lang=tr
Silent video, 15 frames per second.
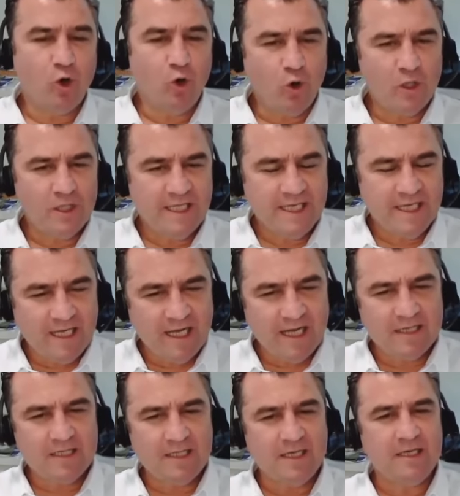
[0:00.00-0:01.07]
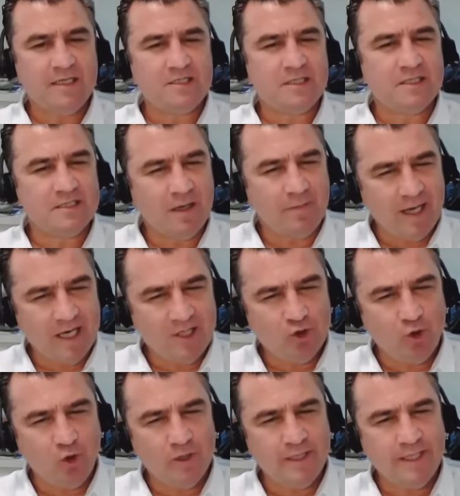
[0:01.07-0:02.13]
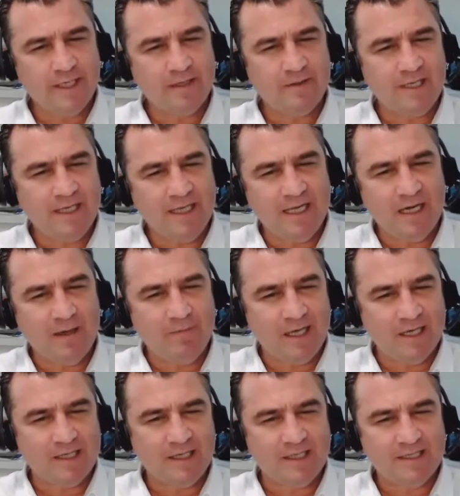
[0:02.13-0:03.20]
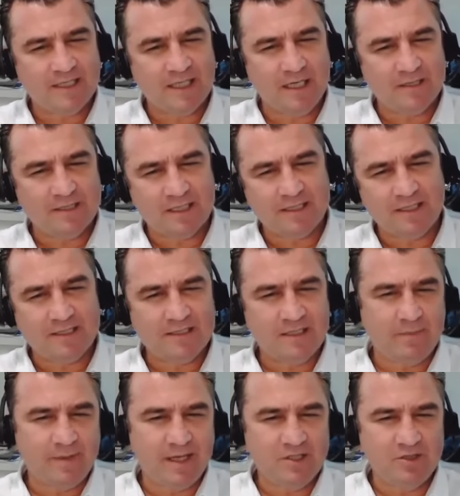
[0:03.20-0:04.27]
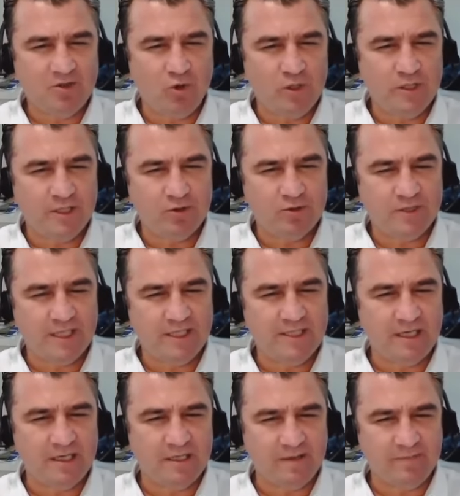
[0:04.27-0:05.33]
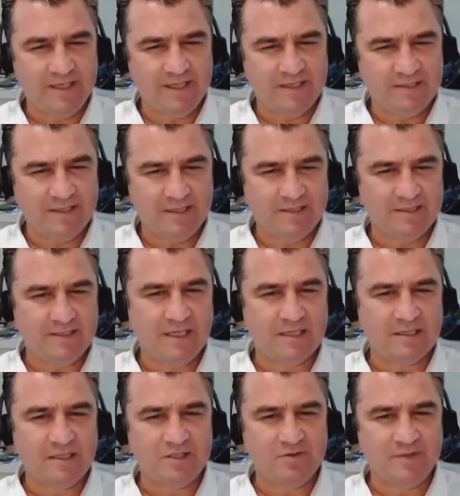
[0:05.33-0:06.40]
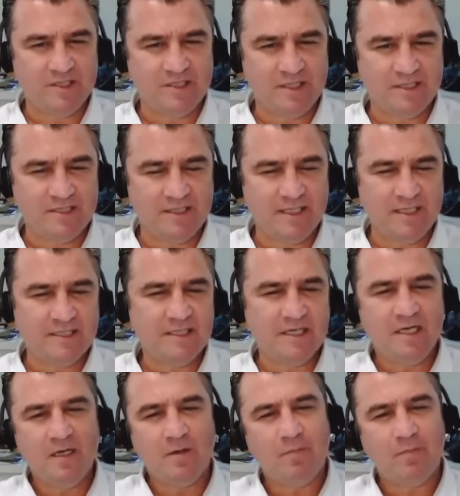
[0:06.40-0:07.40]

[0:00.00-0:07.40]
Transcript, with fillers: Holdinglerde işte Sabancı Holding illa banka riski alacaksınız. Sabancı Holding üzerinden alabilirsiniz yaklaşımı içerisindeyiz.